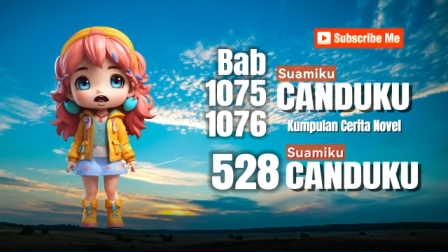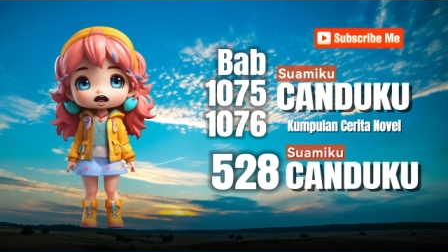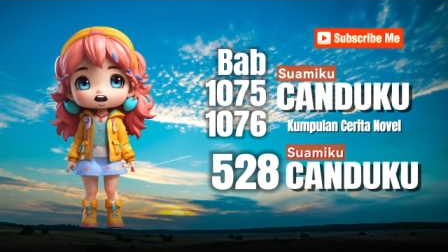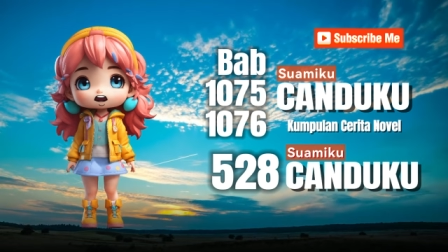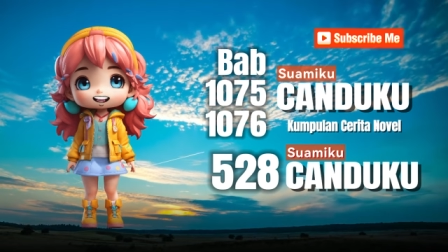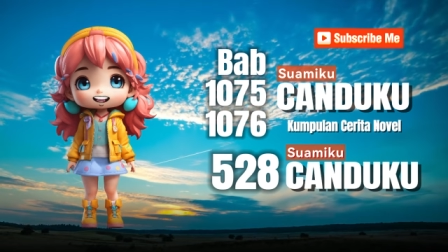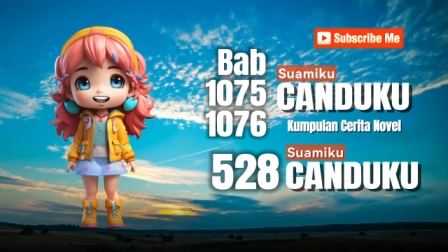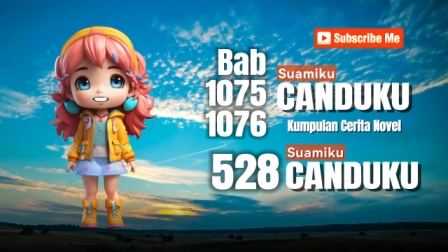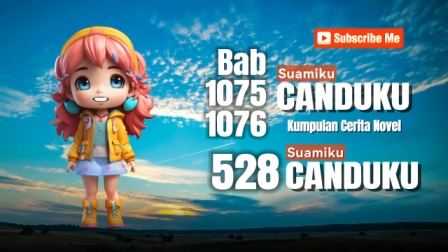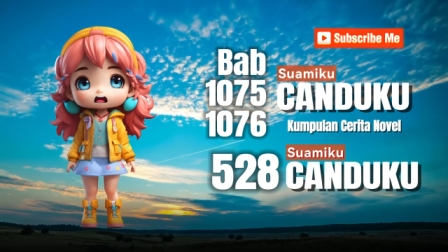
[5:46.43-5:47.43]
bisa
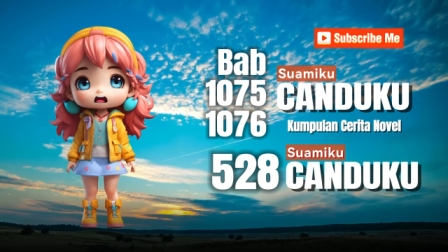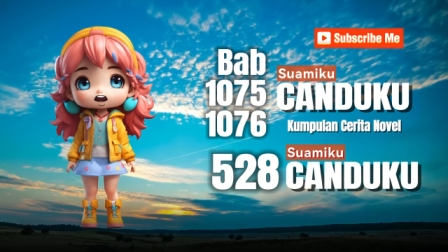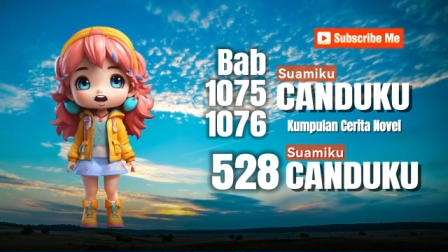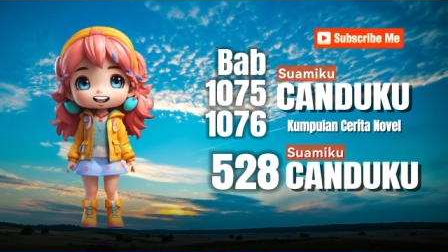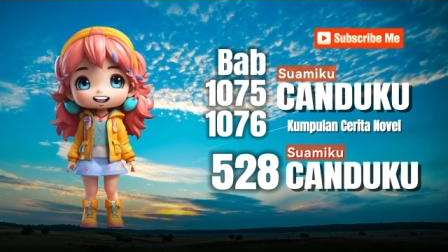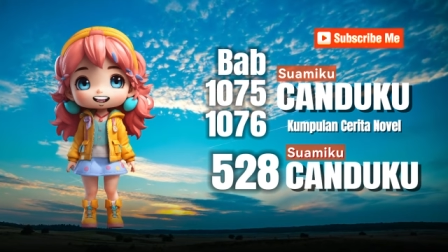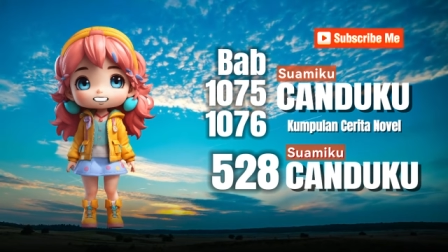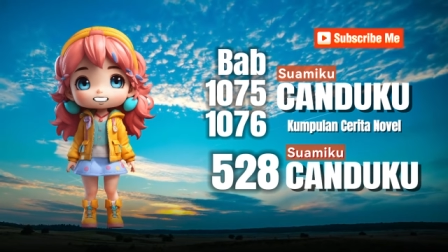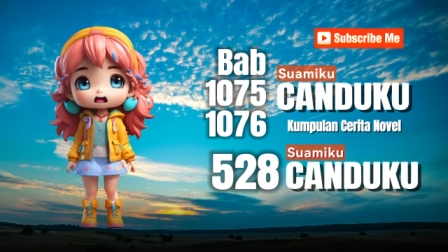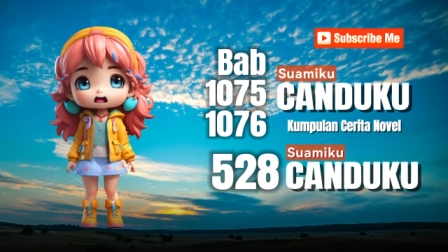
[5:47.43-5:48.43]
mengerti kalau istrinya
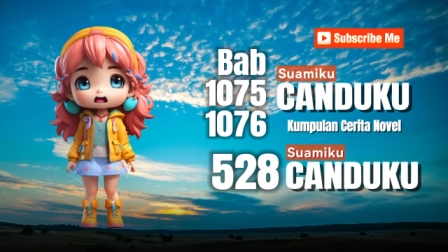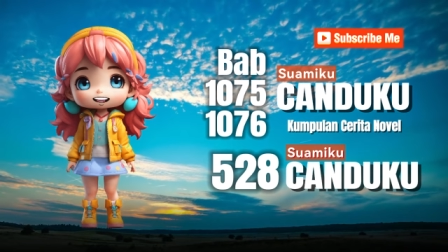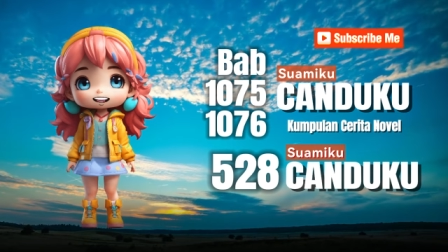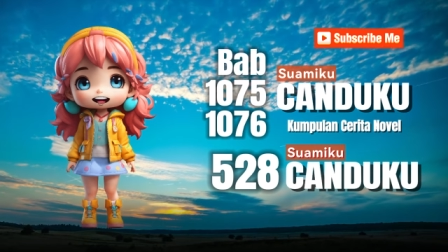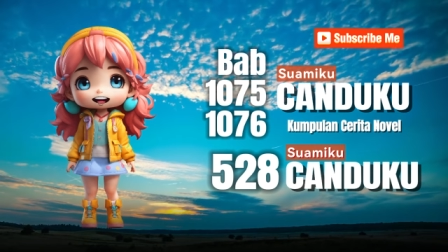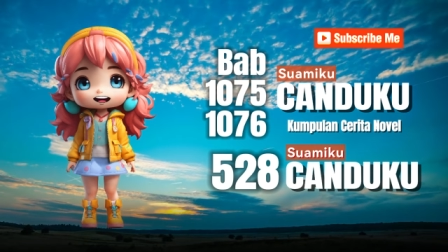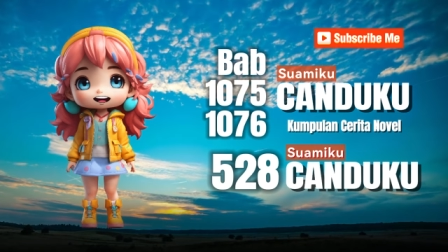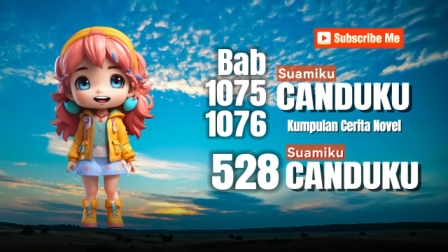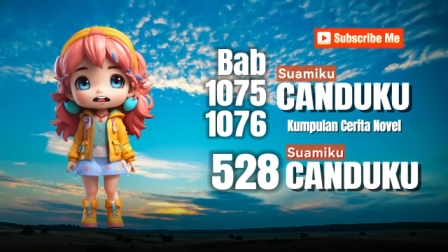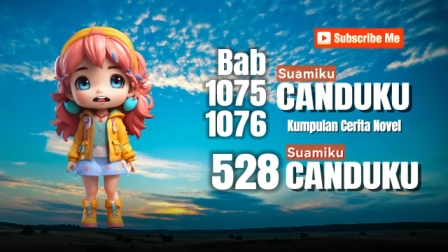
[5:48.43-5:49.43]
hanya
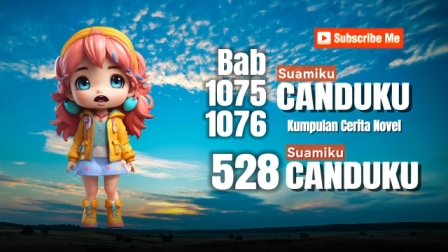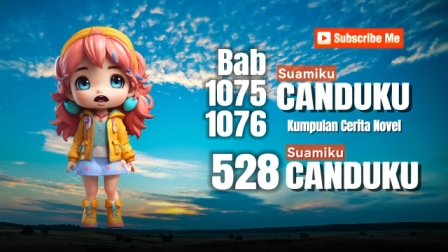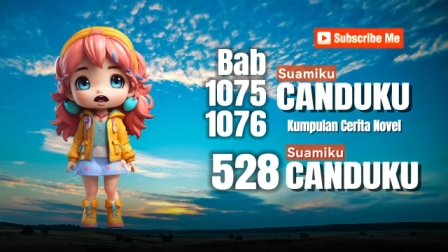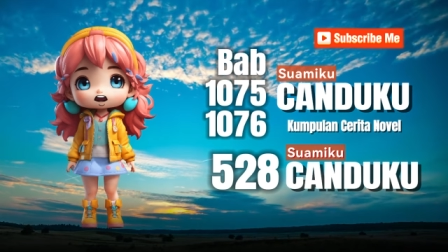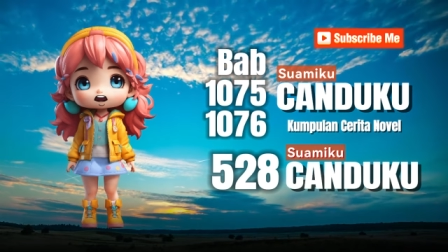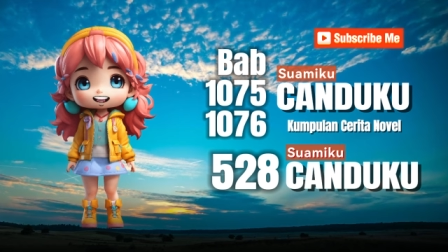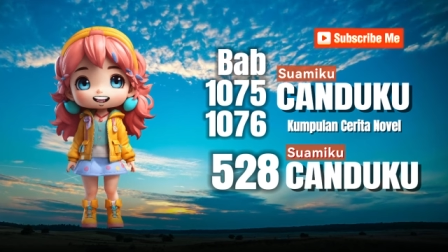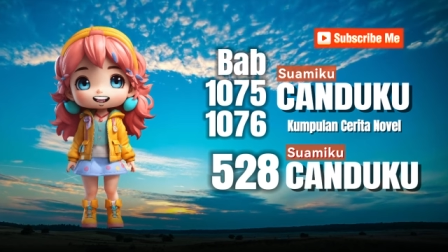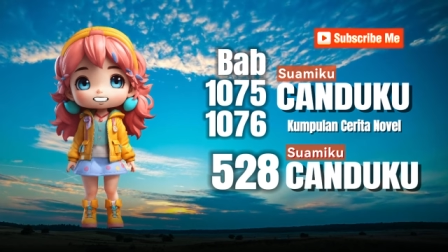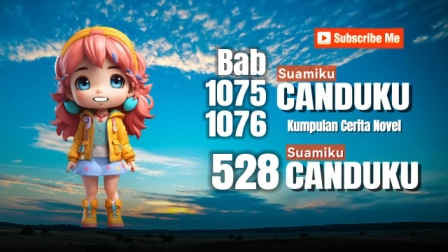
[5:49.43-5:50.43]
berpura-pura, jangan
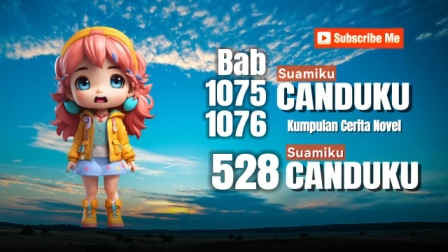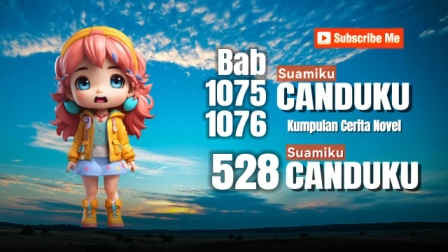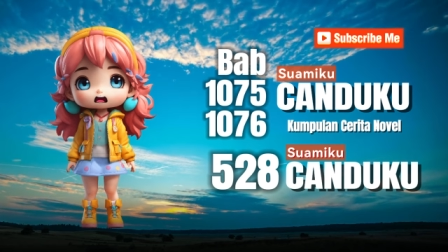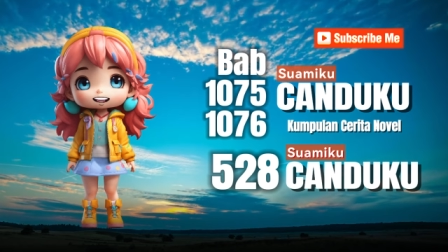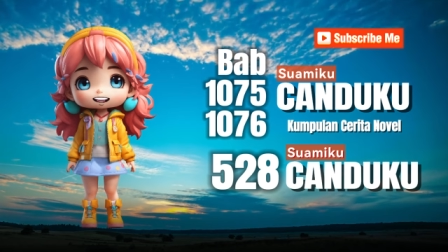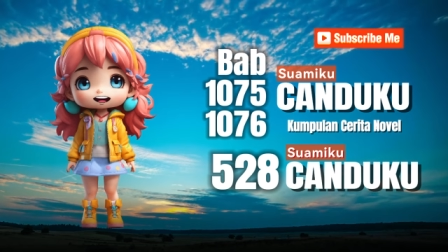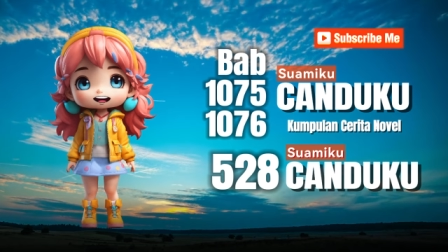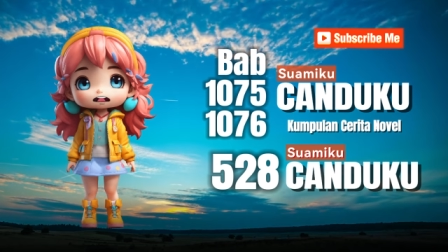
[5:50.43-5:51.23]
pura-pura kina.